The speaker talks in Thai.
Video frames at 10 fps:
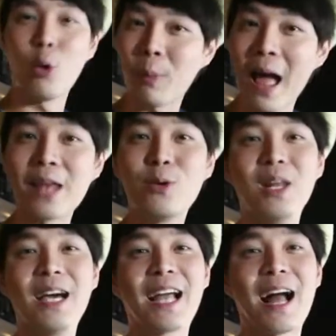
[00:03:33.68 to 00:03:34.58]
พลุกพล่านอยู่
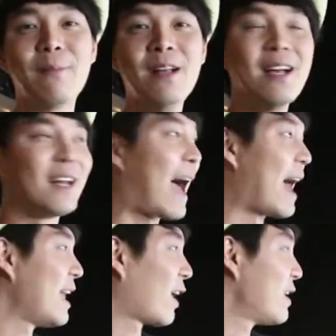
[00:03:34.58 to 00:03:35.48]
เลยครับร้าน
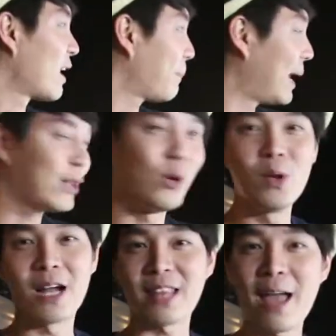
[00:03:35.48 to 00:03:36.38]
เนี่ยก็ยังเปิดอยู่
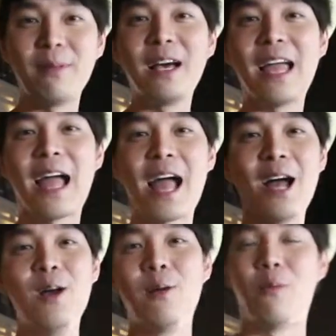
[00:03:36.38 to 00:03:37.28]
ยังเต็มเลยฮะ
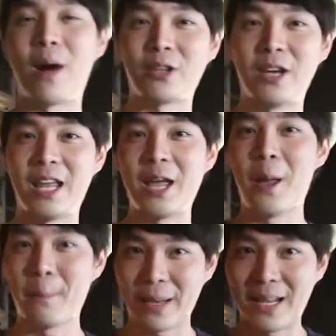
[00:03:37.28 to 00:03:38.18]
ผมว่าตอนนี้
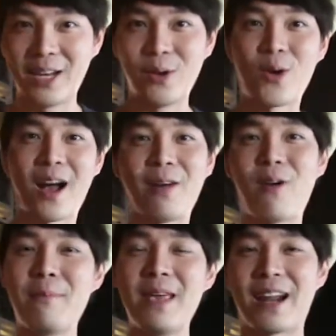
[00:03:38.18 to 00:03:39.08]
ไปเดินดูดีกว่าครับ
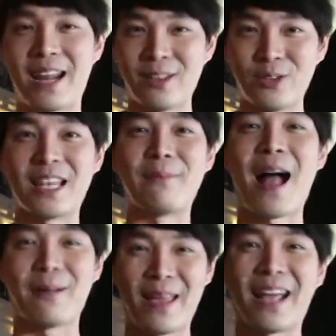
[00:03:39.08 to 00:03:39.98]
ว่ามีอะไรน่าสนใจบ้า
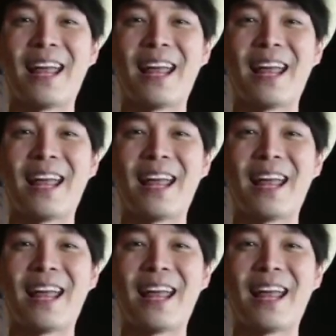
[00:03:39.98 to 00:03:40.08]
งไปกัน